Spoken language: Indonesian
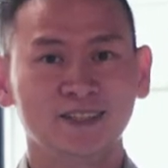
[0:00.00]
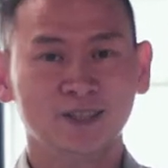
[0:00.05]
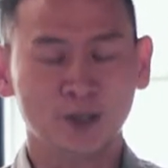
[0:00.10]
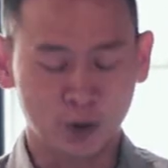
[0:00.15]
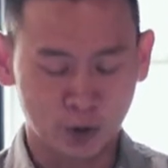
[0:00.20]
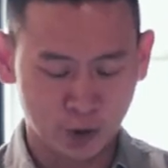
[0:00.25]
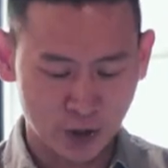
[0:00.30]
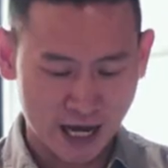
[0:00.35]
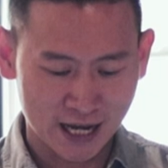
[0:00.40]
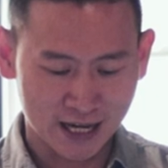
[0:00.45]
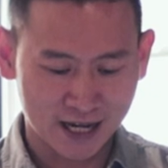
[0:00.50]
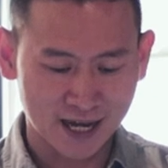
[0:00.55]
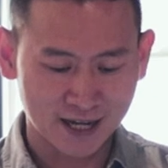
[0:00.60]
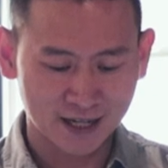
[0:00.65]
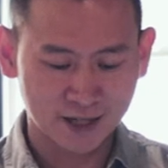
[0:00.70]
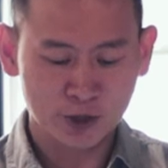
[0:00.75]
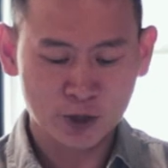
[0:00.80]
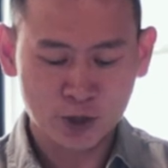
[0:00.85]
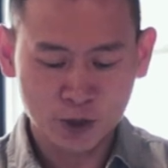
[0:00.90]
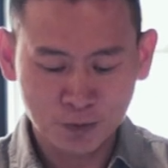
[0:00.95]

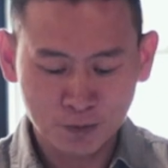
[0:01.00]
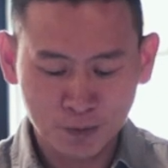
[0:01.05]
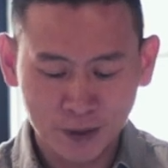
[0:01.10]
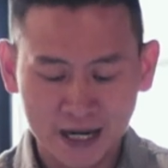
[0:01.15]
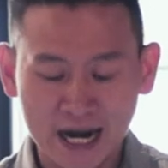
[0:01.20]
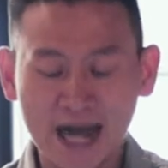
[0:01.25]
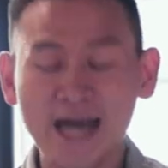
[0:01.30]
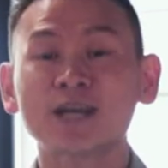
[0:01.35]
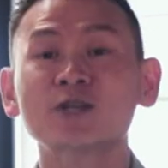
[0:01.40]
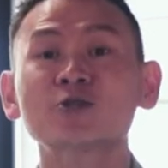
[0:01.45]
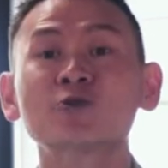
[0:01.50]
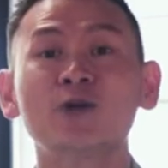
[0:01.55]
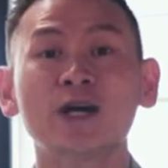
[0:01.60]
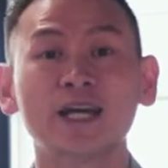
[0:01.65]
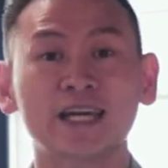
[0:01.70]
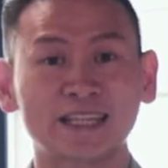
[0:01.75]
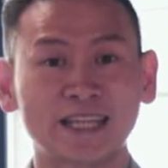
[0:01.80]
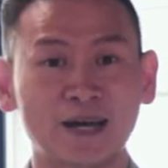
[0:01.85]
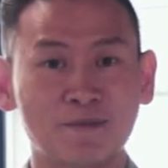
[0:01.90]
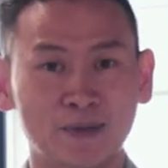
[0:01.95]
gunakan sumber daya yang sudah kita